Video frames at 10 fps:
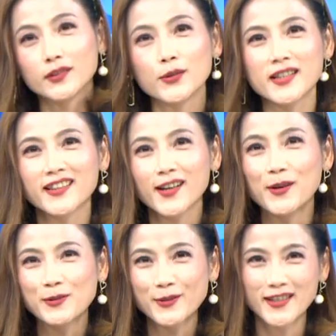我这个
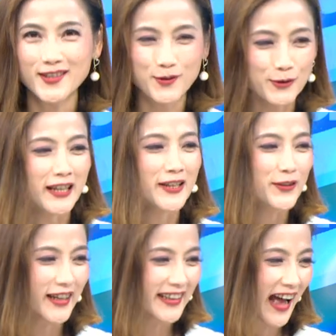扣讯也是昨天
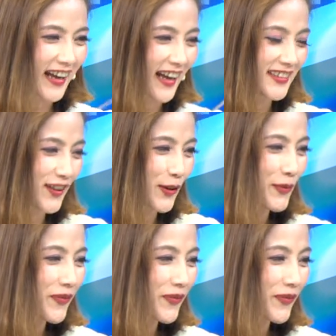就给大家看的哈。